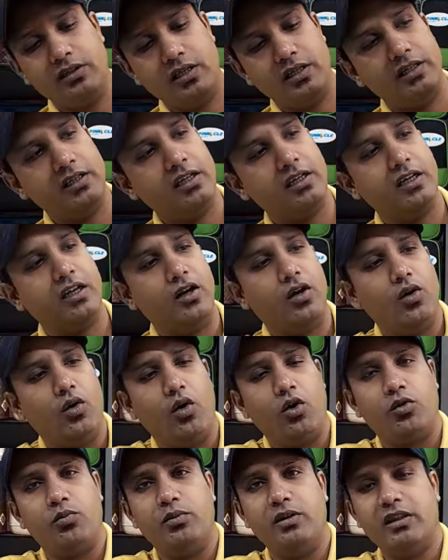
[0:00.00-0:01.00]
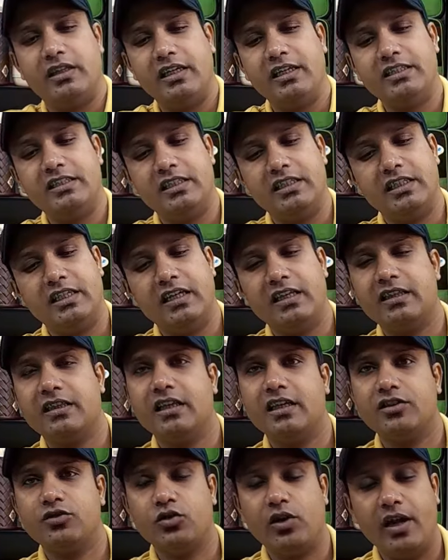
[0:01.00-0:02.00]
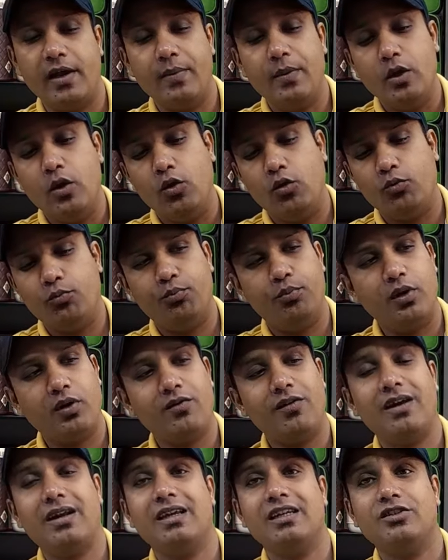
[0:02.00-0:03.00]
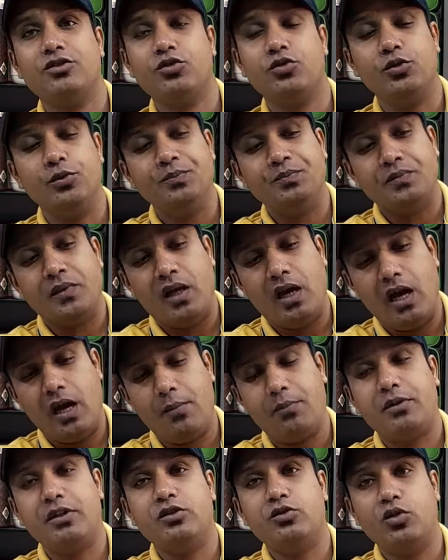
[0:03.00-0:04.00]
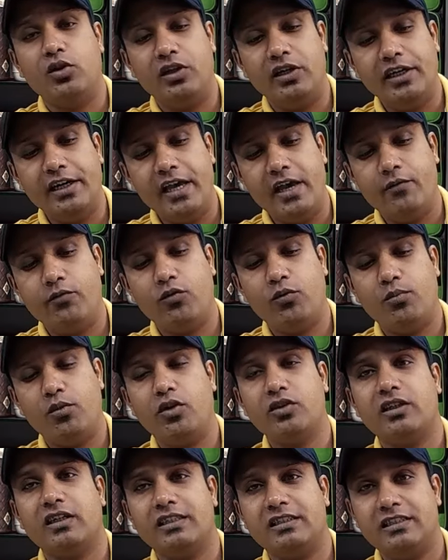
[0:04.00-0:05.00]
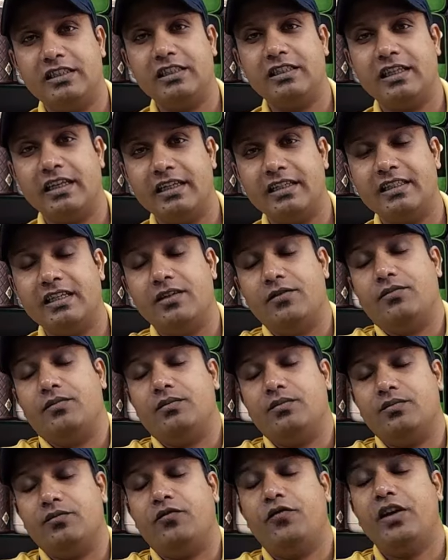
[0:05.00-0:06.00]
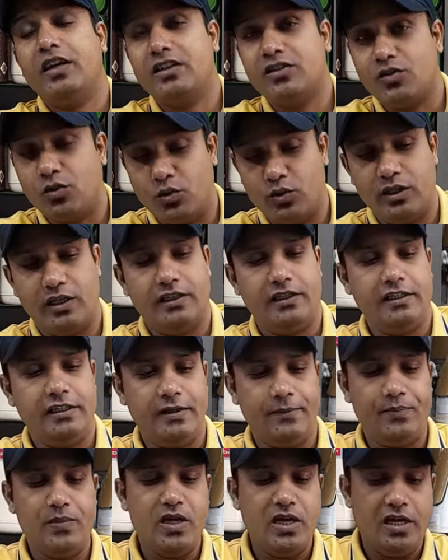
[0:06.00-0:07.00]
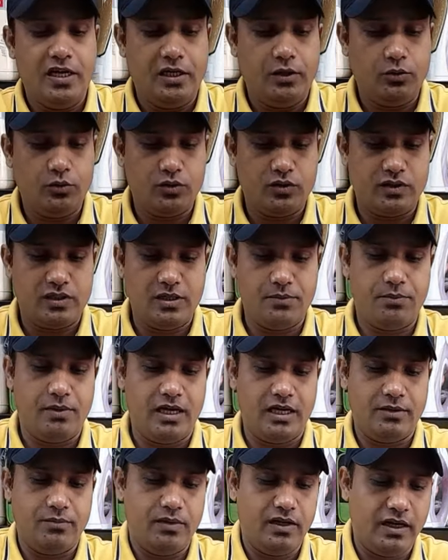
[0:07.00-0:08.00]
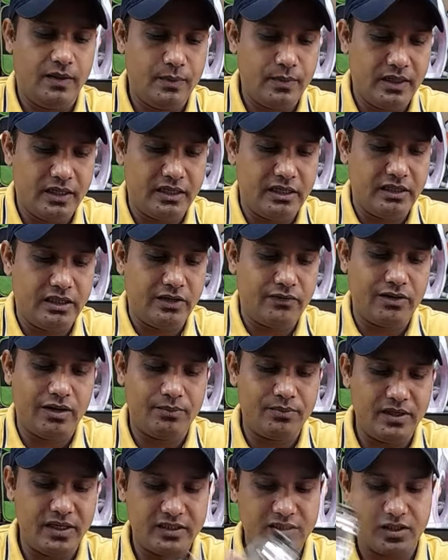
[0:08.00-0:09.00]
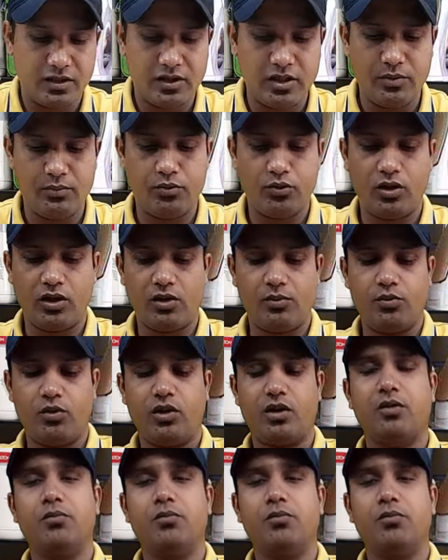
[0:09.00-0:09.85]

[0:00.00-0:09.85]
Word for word: इस तरीके के लॉक मिलते हैं जिनके अंदर जो है ऊपर वाला जो आपकी जो लिड है वो बहुत अच्छी तरीके से फिक्स हो जाती है उसके बाद में अंदर की तरफ आप देख सकते हैं पूरा का पूरा